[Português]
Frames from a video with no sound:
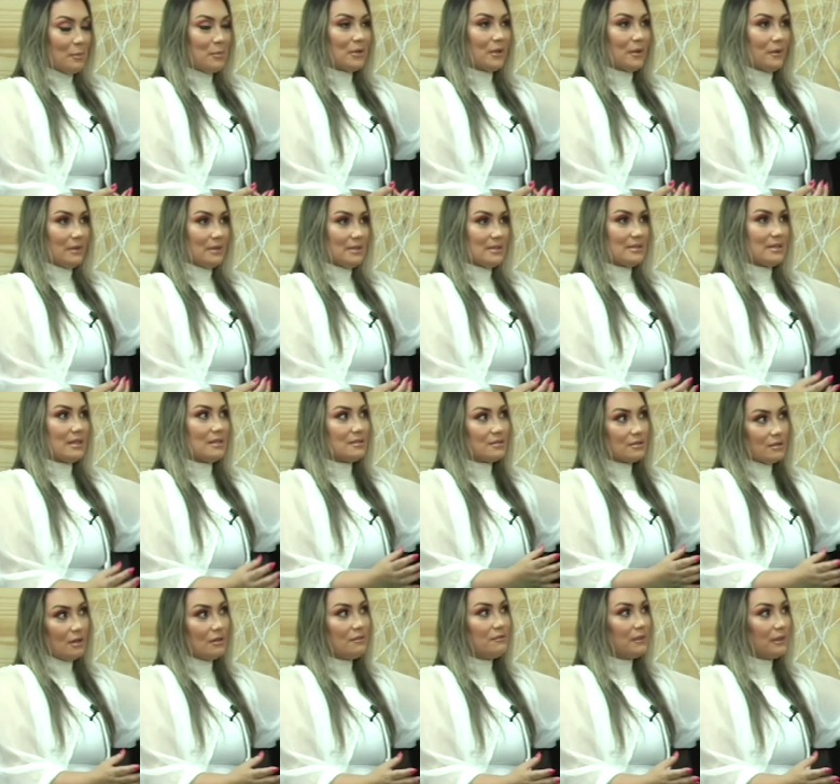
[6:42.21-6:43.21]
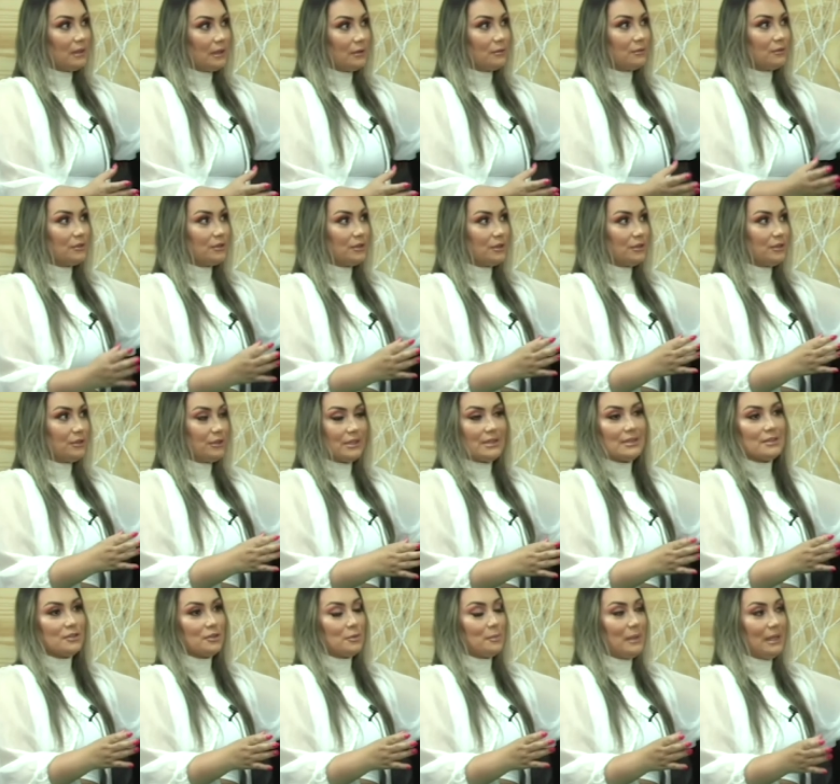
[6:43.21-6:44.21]
porque eu iniciei só falando de
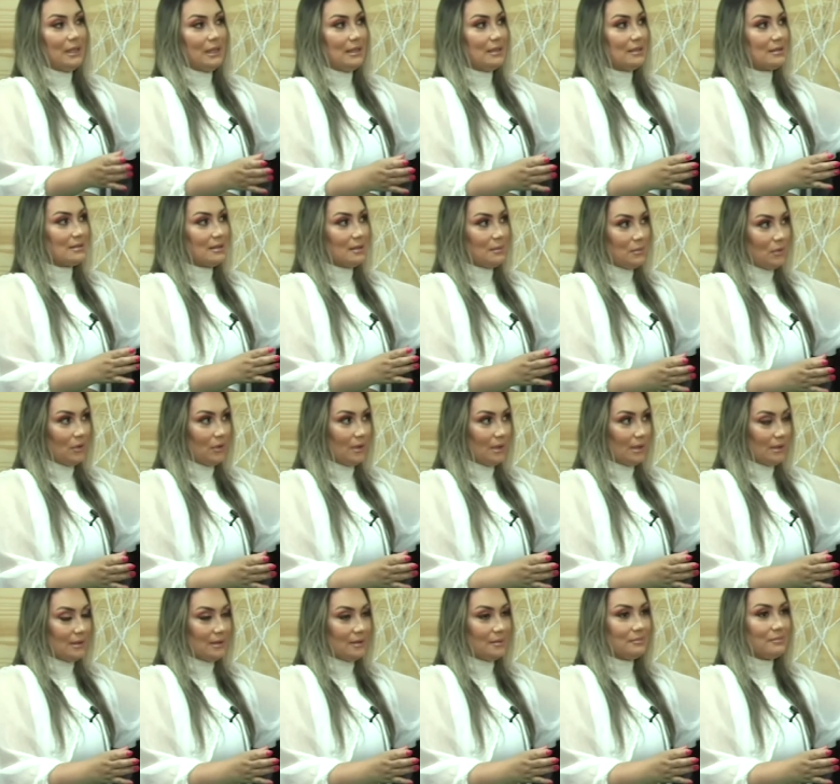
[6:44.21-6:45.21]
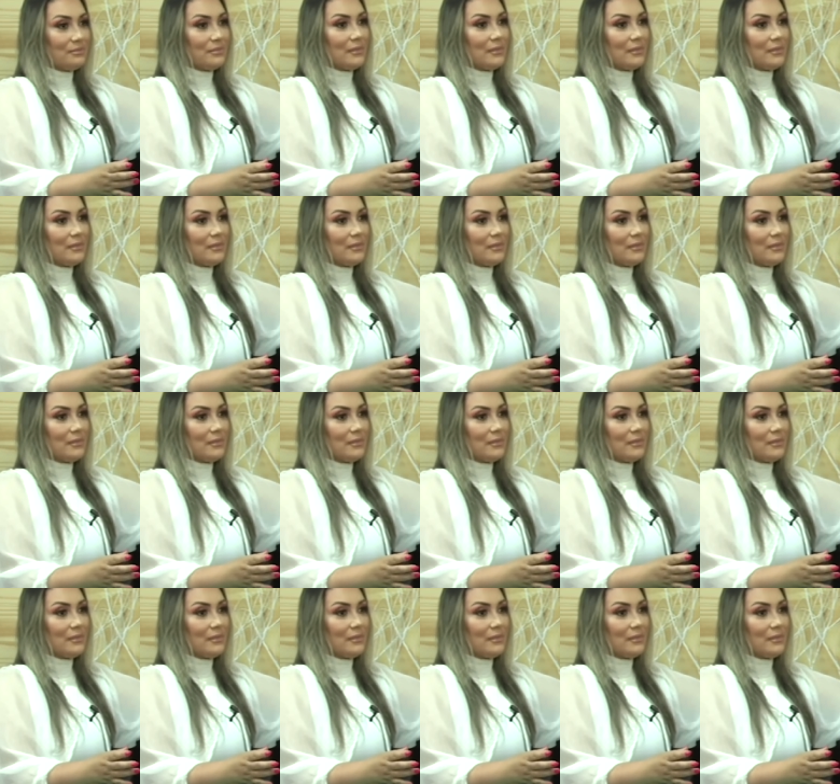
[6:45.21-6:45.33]
dicas de beleza e moda.